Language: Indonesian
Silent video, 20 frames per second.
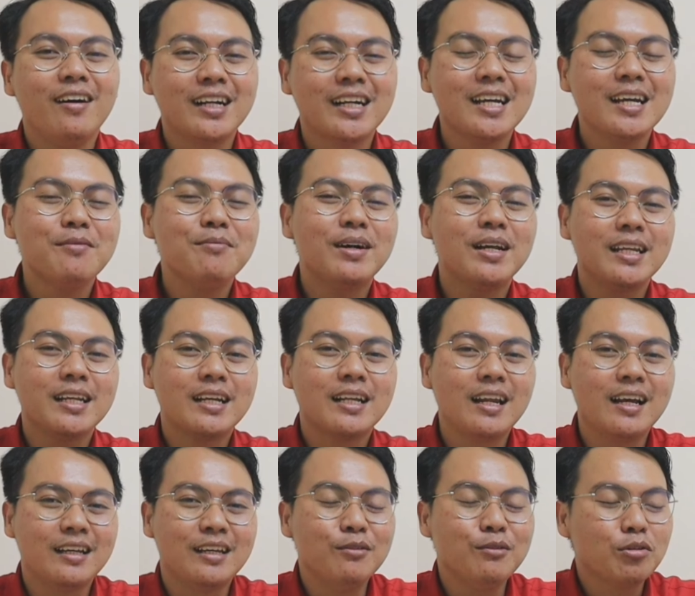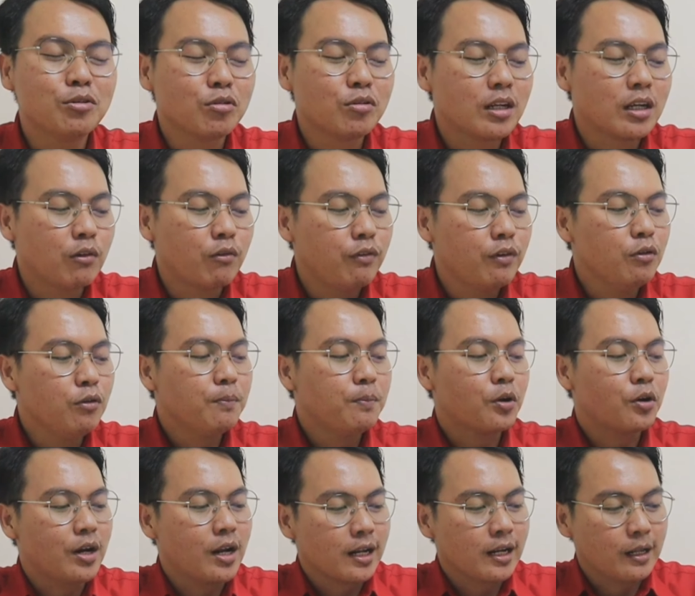Oke, balik lagi untuk review
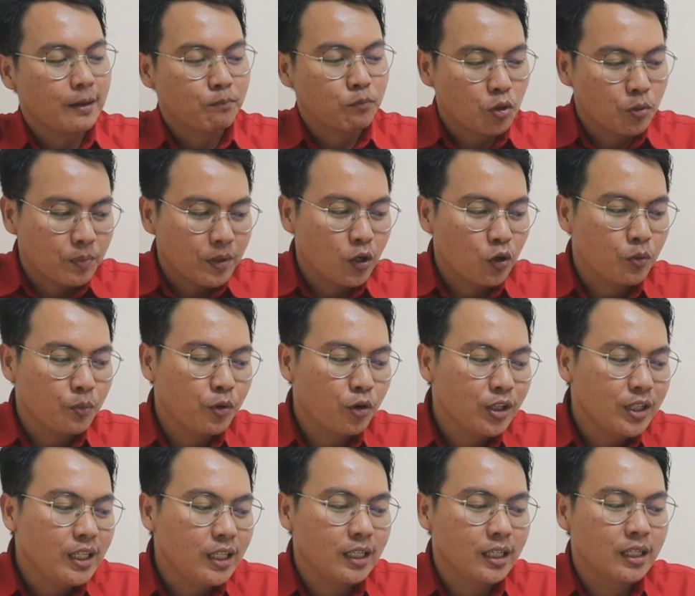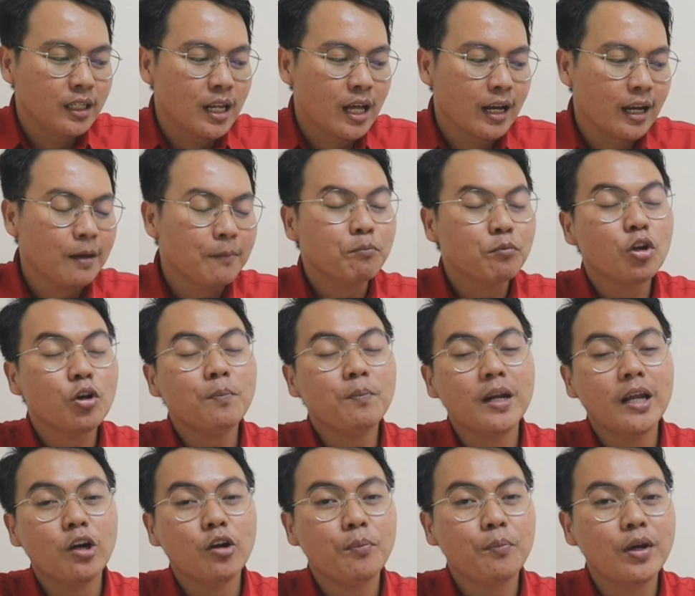produk laptop Lenovo ini. Nah,
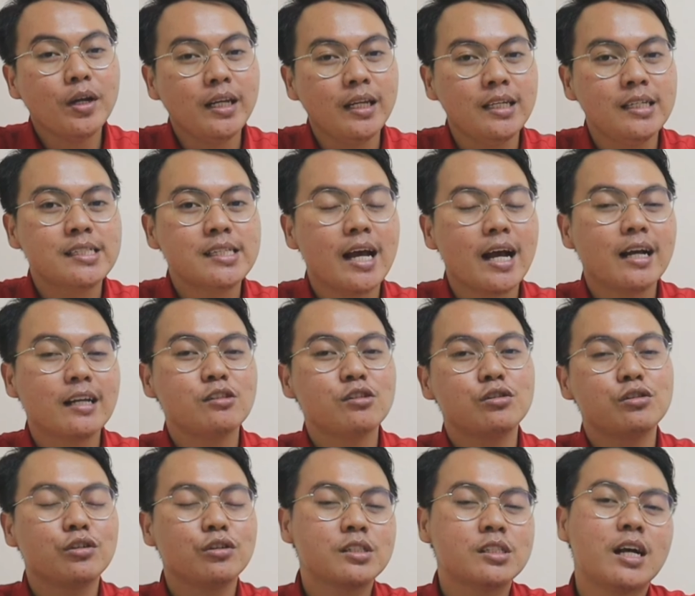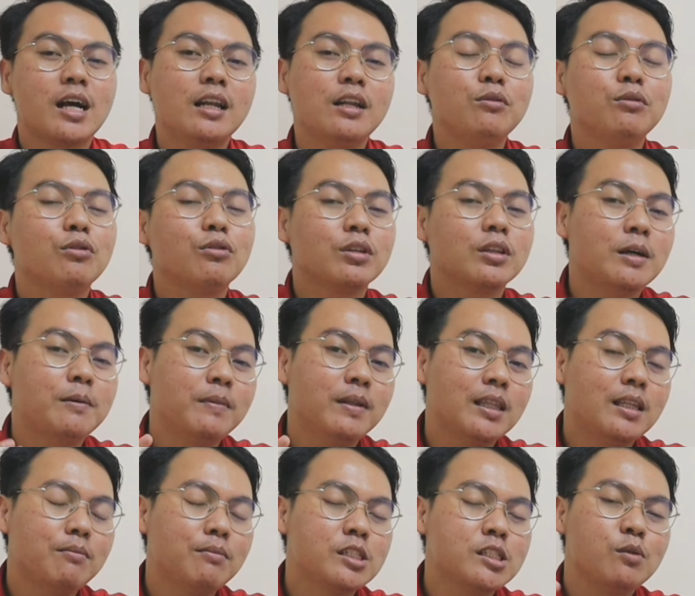laptop Lenovo ini sangat cocok sekali untuk
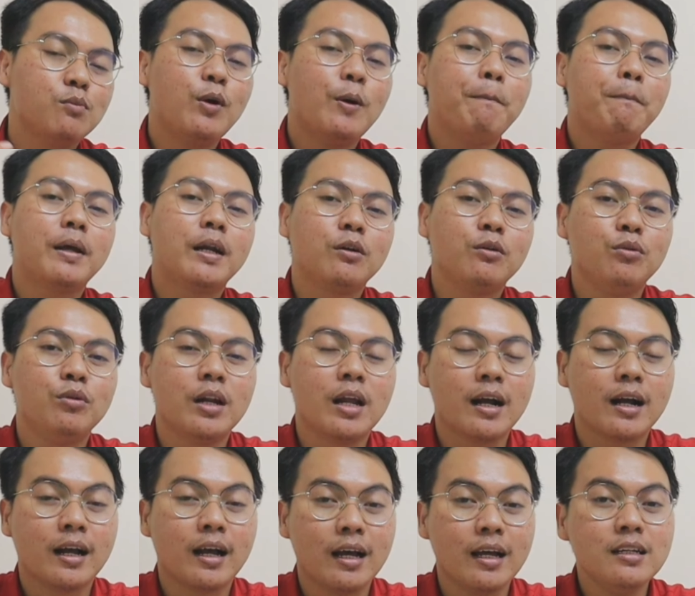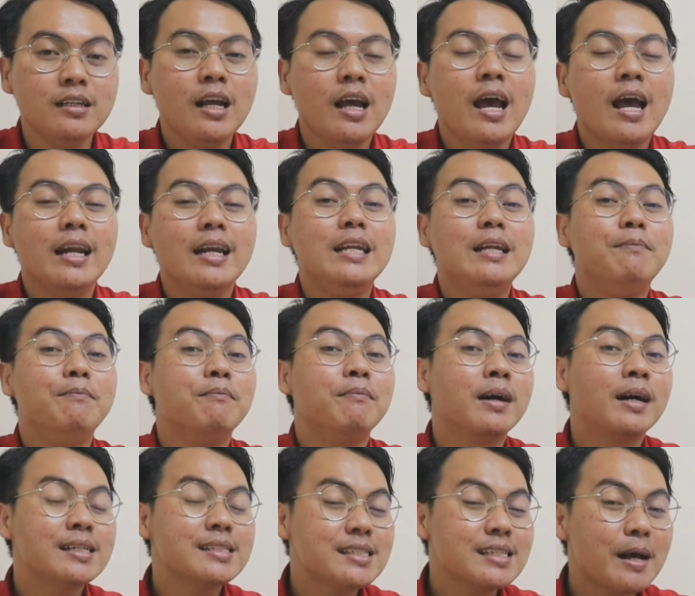teman-teman semua pergunakan di
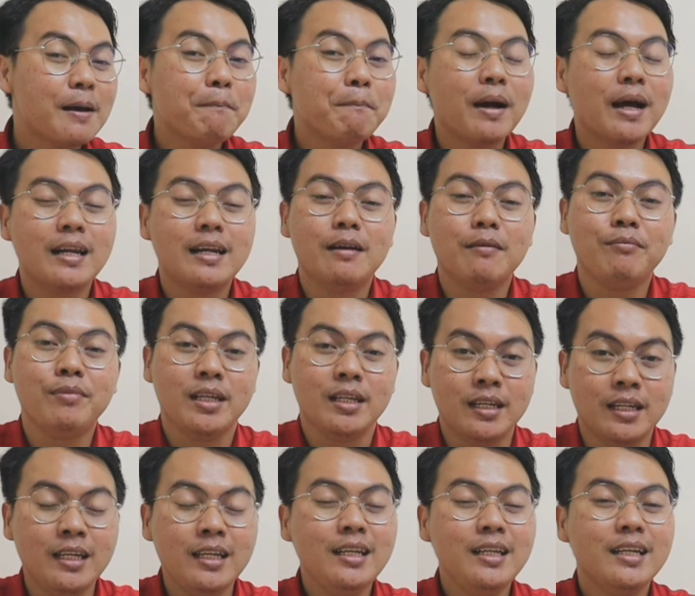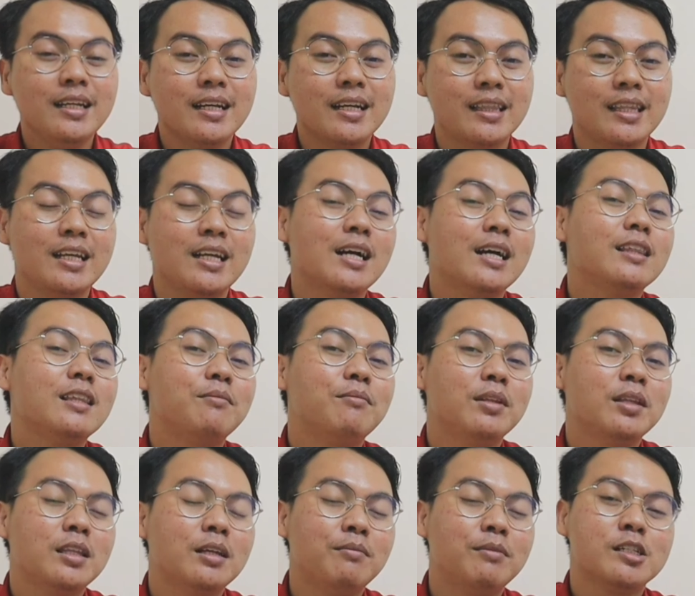masa pandemi ini ketika
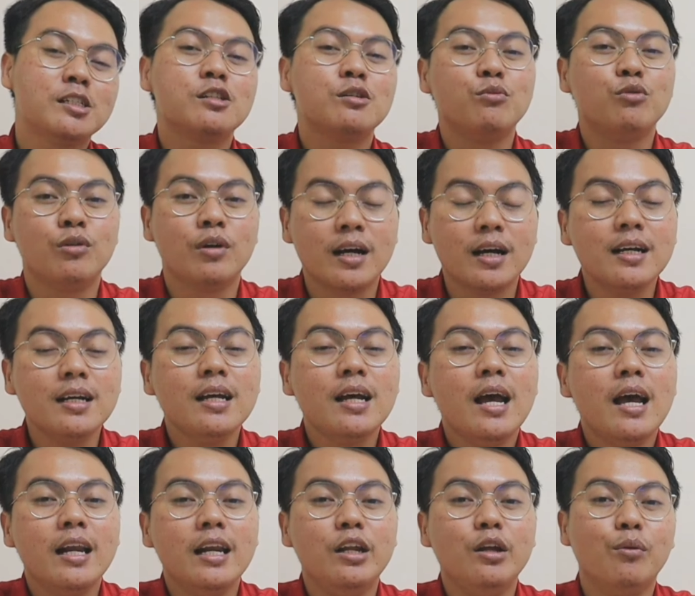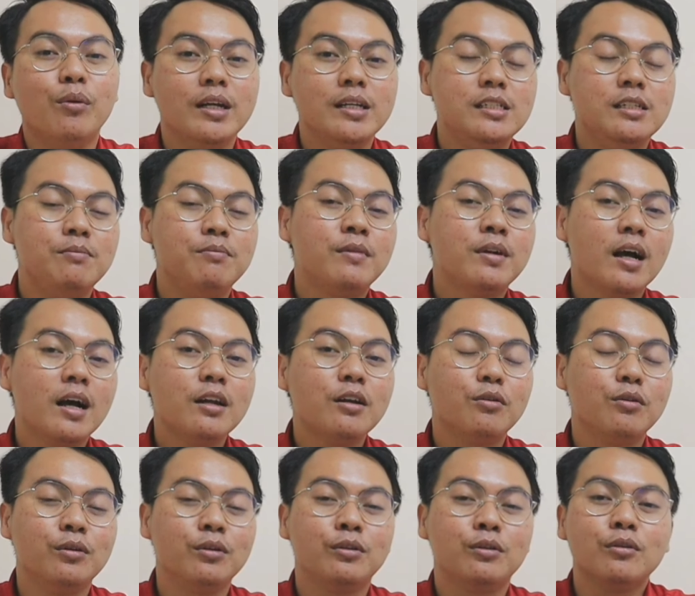teman-teman semua
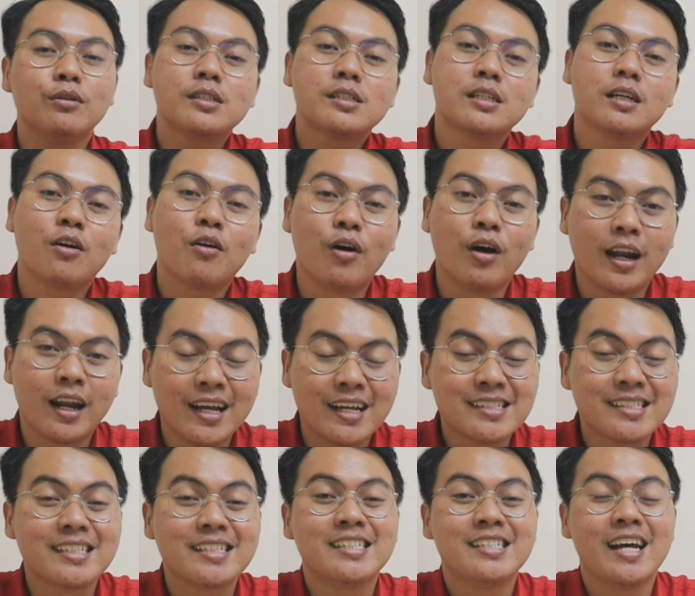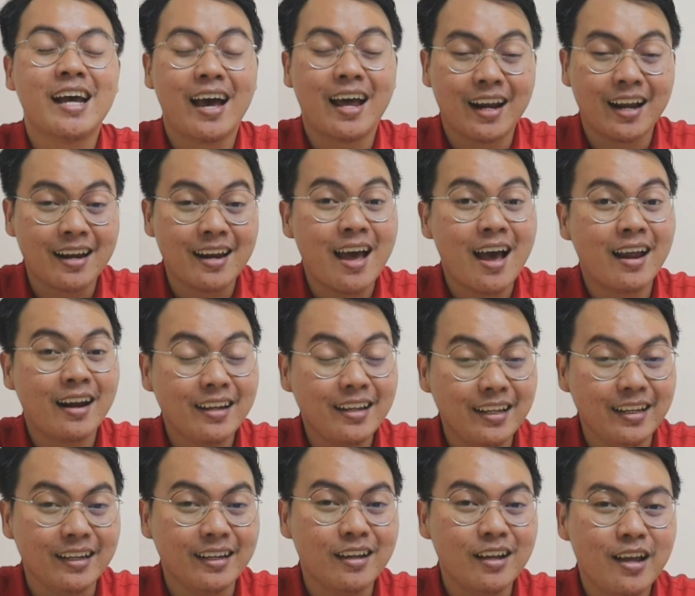diwajibkan untuk sekolah secara
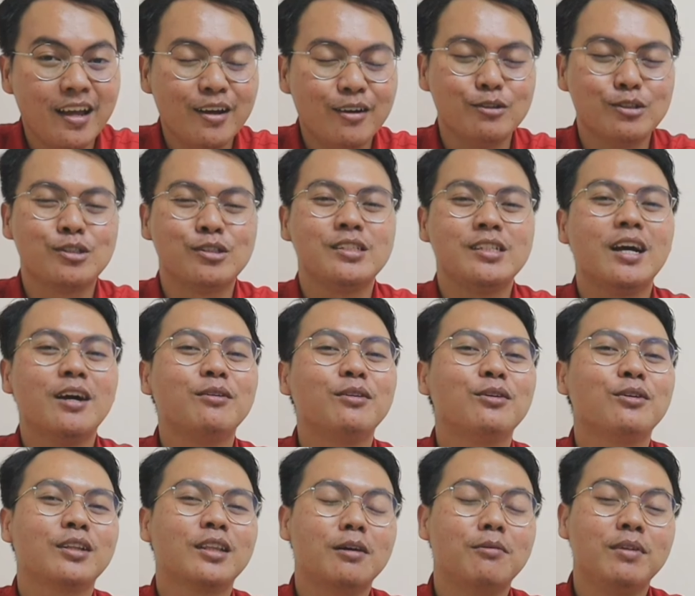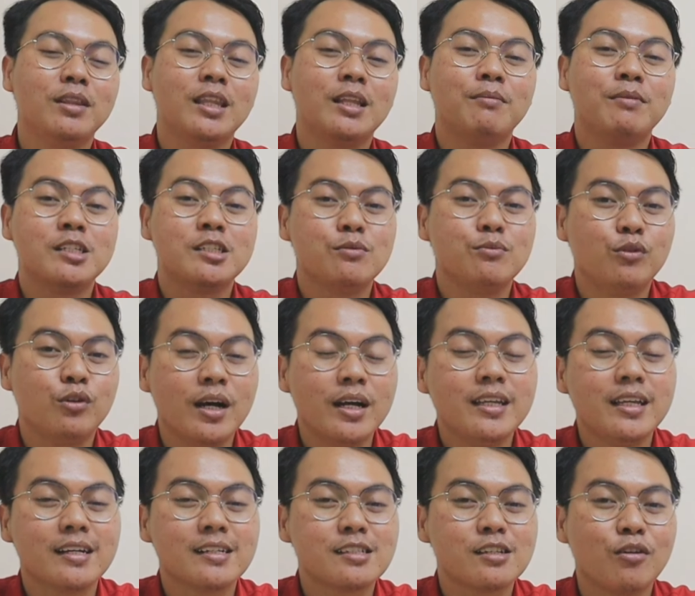daring. Khususnya untuk teman-teman
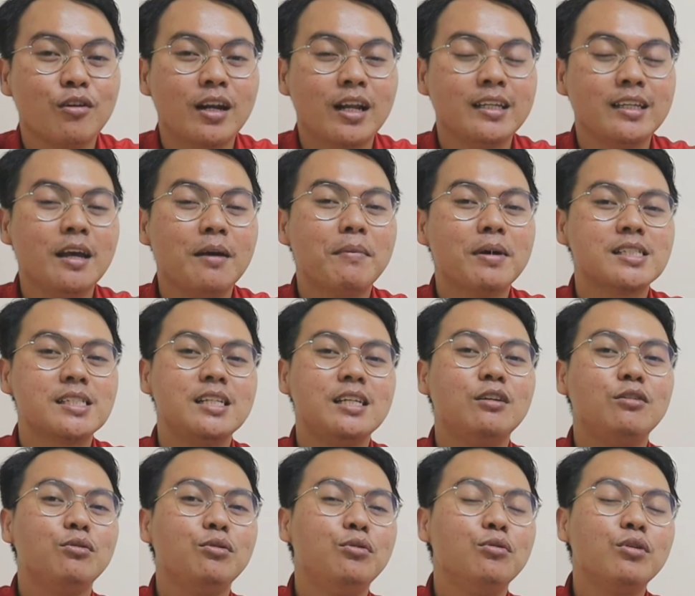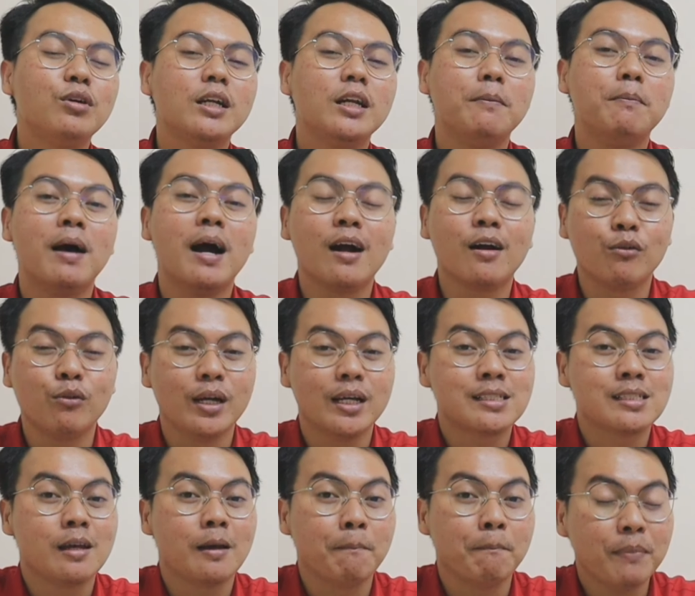semua yang sekolahnya masih duduk di bangku
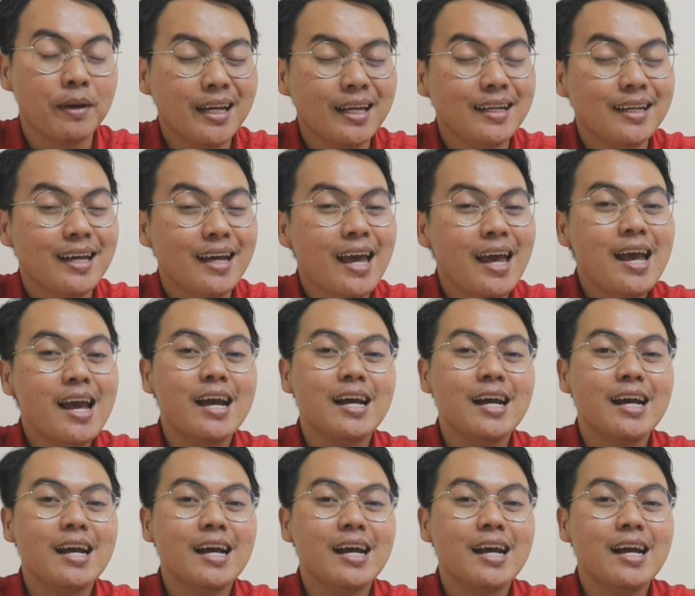SMP,